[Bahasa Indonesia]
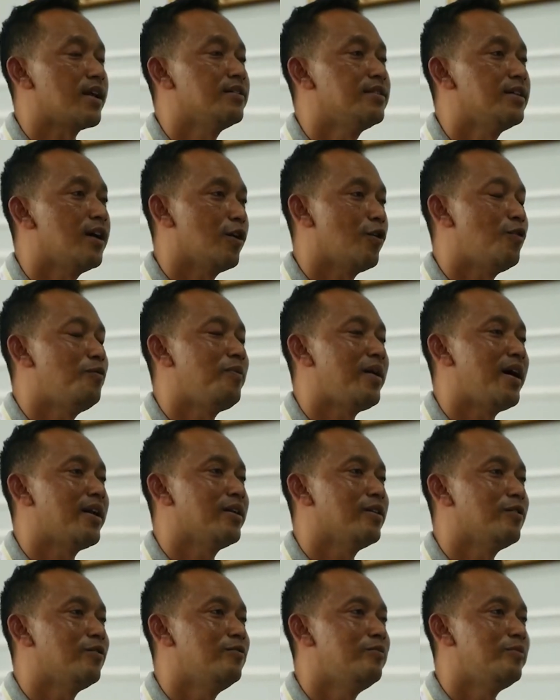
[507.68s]
Raja
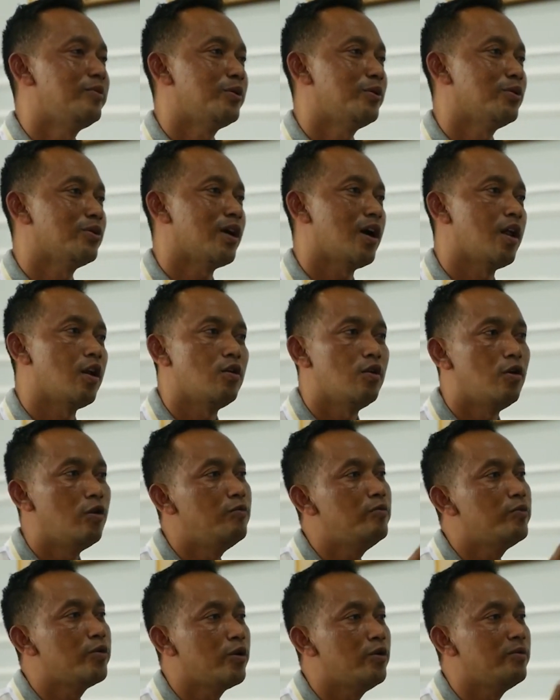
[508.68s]
Kompani Ombro. Kalau
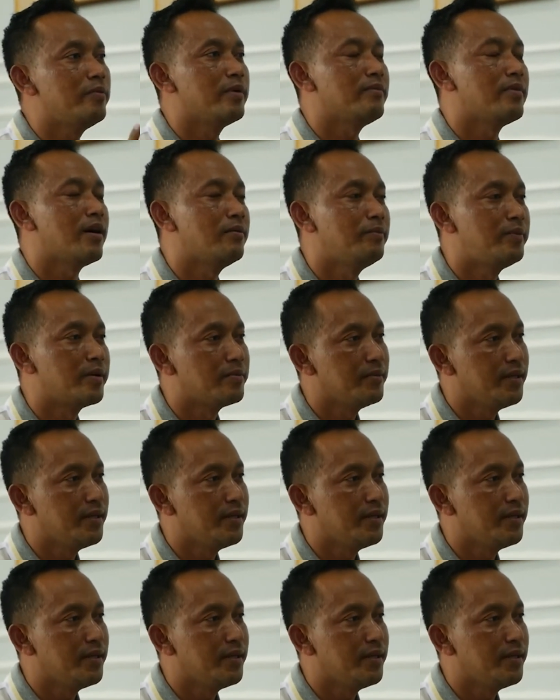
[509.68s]
Ombro memang